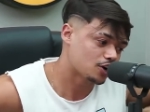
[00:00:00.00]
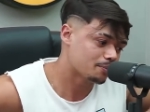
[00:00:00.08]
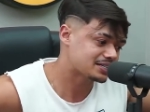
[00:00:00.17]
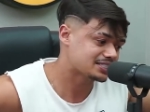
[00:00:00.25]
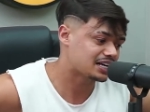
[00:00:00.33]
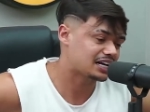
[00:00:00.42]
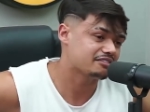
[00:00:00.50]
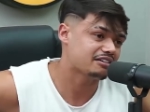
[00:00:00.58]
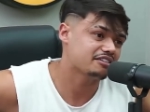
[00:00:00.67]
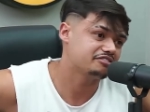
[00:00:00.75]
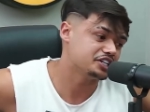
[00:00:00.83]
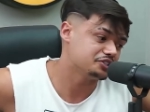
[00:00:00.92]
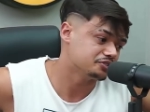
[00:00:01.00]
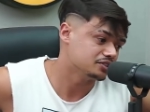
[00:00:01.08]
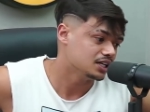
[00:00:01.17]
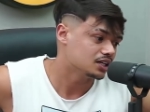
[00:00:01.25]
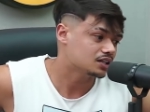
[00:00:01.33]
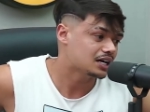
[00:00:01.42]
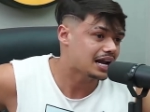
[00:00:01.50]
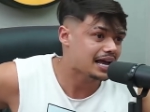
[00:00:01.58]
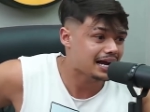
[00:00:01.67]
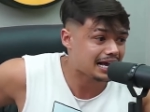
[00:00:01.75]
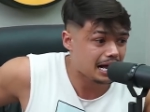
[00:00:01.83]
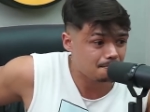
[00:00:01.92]
Começaram a gravar vídeo.
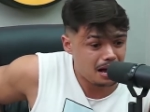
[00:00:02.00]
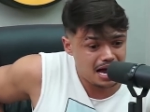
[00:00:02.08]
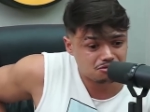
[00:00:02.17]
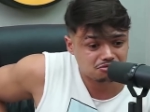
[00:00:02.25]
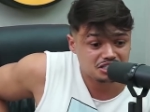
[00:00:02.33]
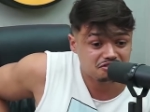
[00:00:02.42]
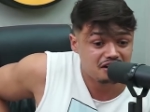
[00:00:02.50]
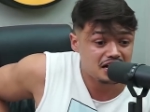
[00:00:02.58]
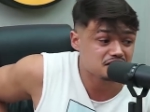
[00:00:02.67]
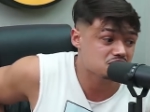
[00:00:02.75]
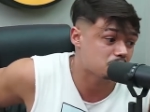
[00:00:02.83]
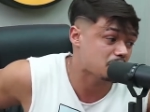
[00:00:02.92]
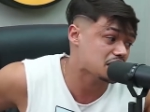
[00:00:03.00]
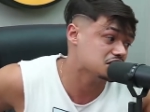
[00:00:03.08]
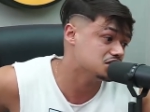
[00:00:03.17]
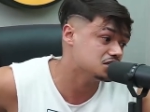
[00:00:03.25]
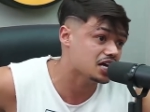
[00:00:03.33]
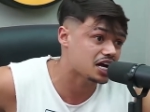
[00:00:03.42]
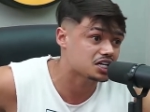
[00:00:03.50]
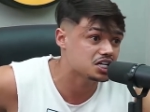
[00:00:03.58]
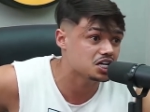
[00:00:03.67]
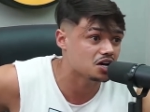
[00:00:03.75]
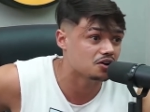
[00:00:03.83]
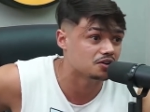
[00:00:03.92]
Galera, acabaram de invadir um presídio
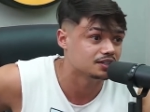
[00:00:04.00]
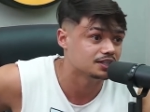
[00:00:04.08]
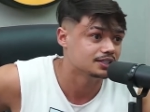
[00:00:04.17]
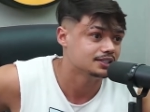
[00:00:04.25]
aqui, ó.